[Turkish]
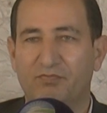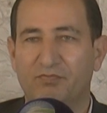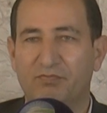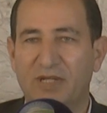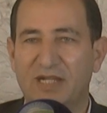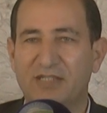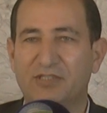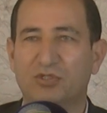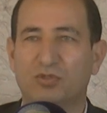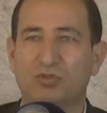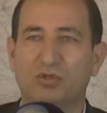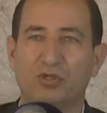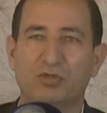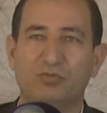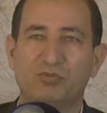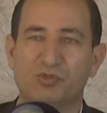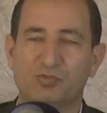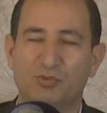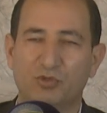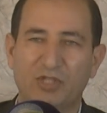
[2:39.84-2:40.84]
belki
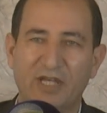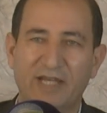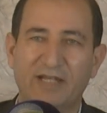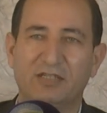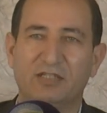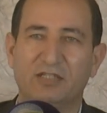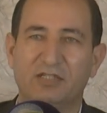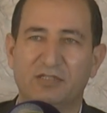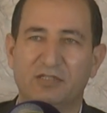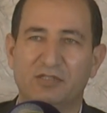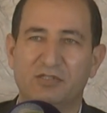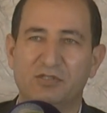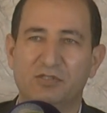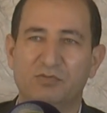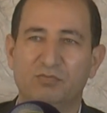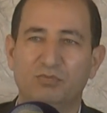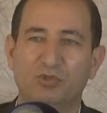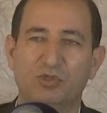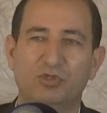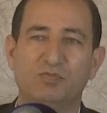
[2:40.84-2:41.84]
konumuz bu değildir.
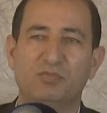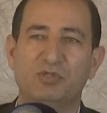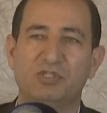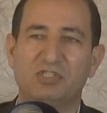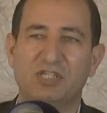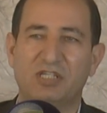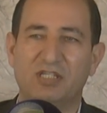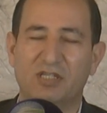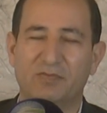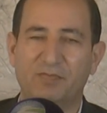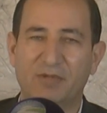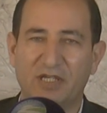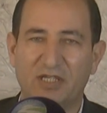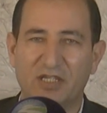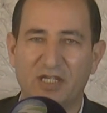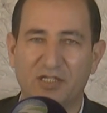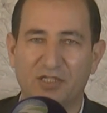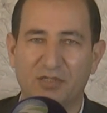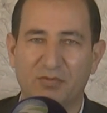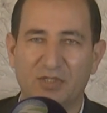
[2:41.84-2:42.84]
Bugün bir Sedat
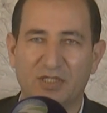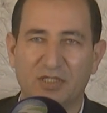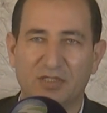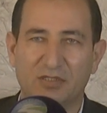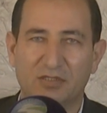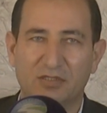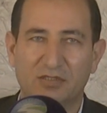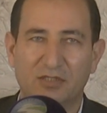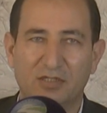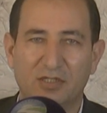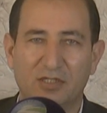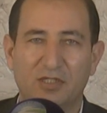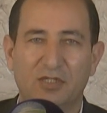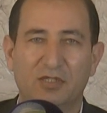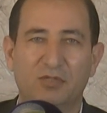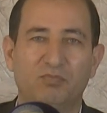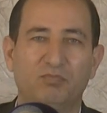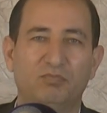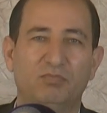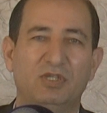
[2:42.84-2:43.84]
Peker gibi,
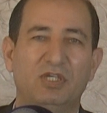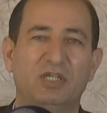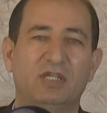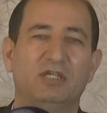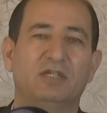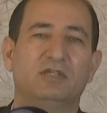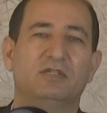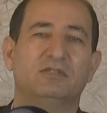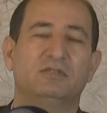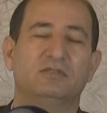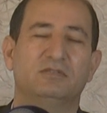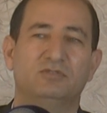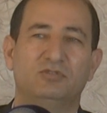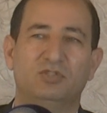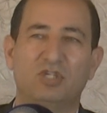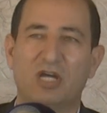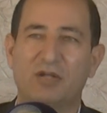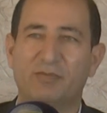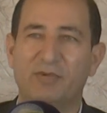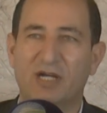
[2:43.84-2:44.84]
bir
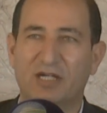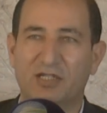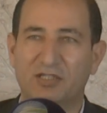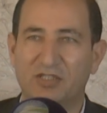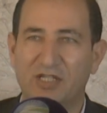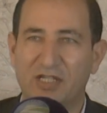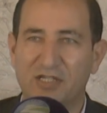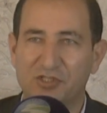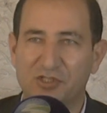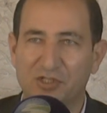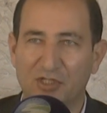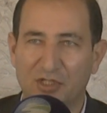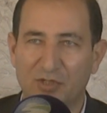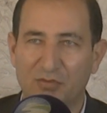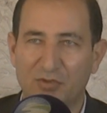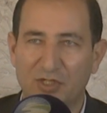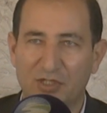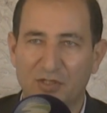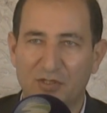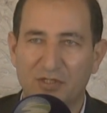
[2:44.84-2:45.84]
Diyarbakır Delesi
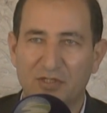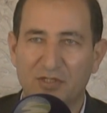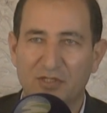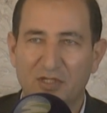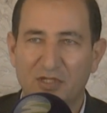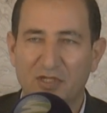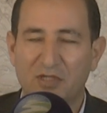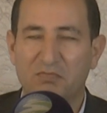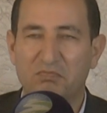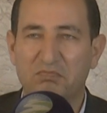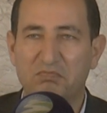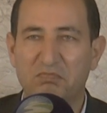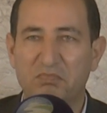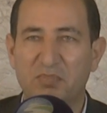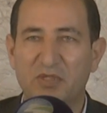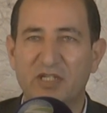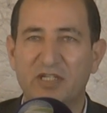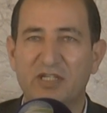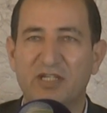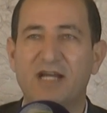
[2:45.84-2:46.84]
gibi
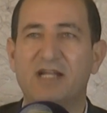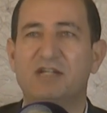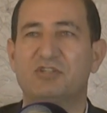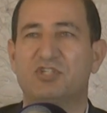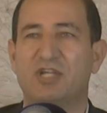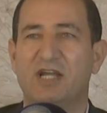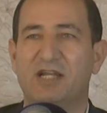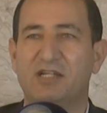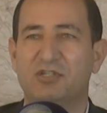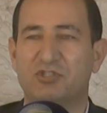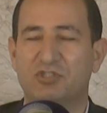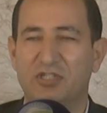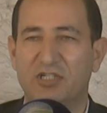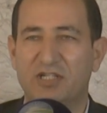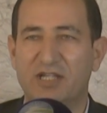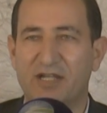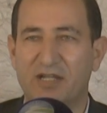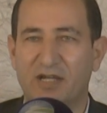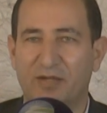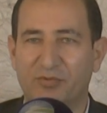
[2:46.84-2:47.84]
binlerce
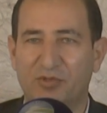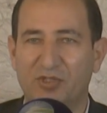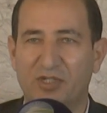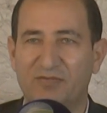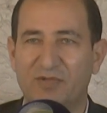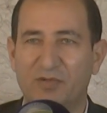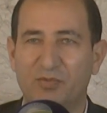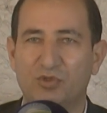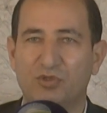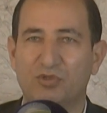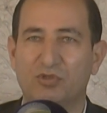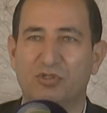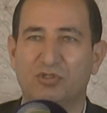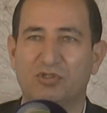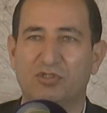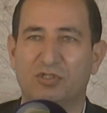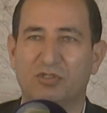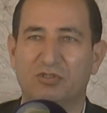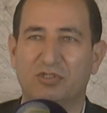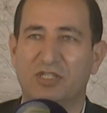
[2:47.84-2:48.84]
eleştiriler yaptı ama bugün
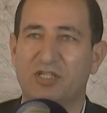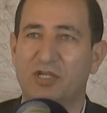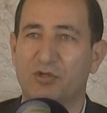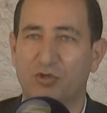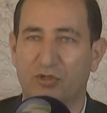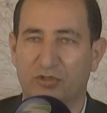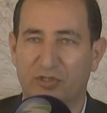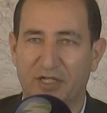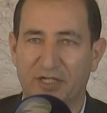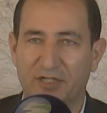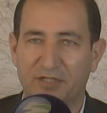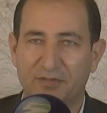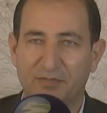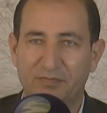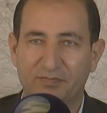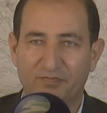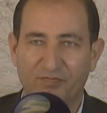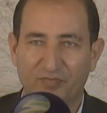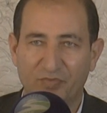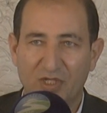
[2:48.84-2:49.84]
ortada yoklar.
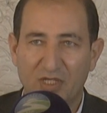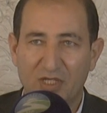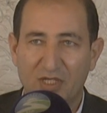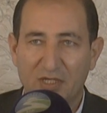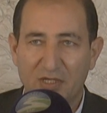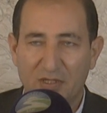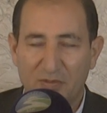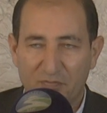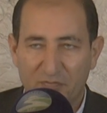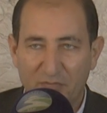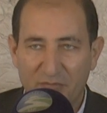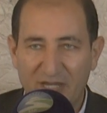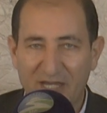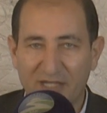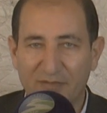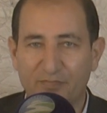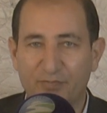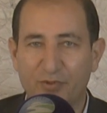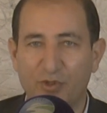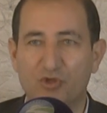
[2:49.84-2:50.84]

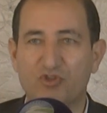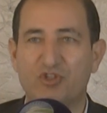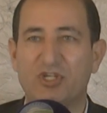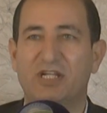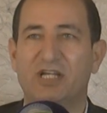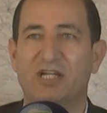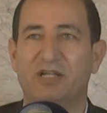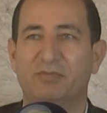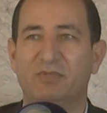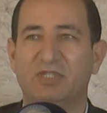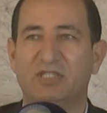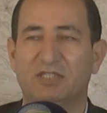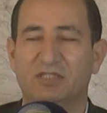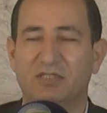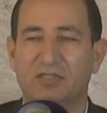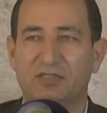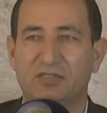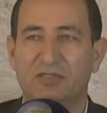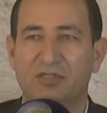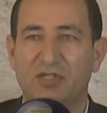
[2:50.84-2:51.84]
Ben projelerimi
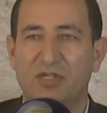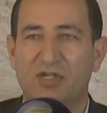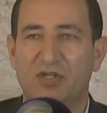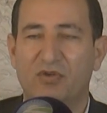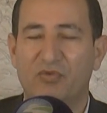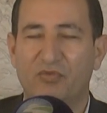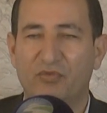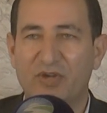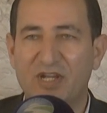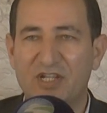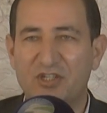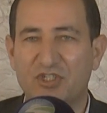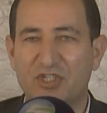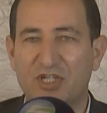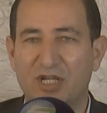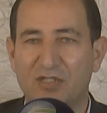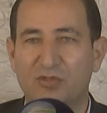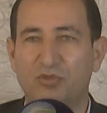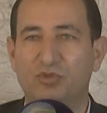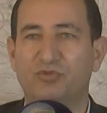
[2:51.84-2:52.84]
ve
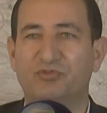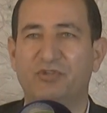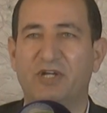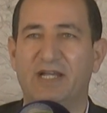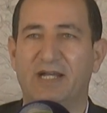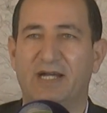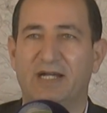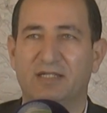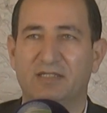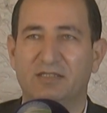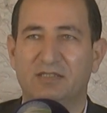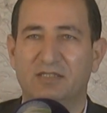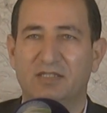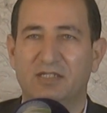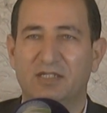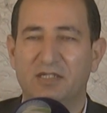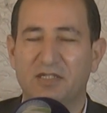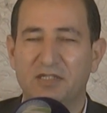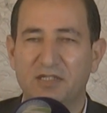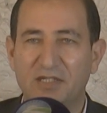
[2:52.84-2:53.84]
Şanlıurfa'ya
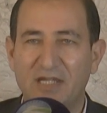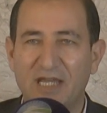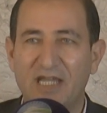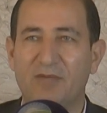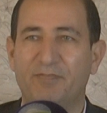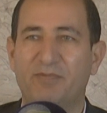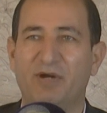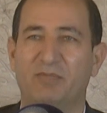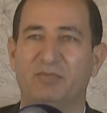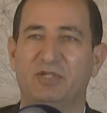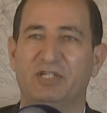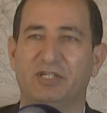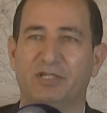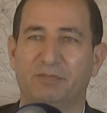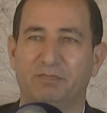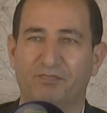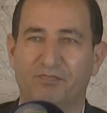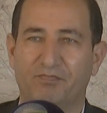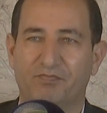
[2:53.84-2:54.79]
ne yapabilirim?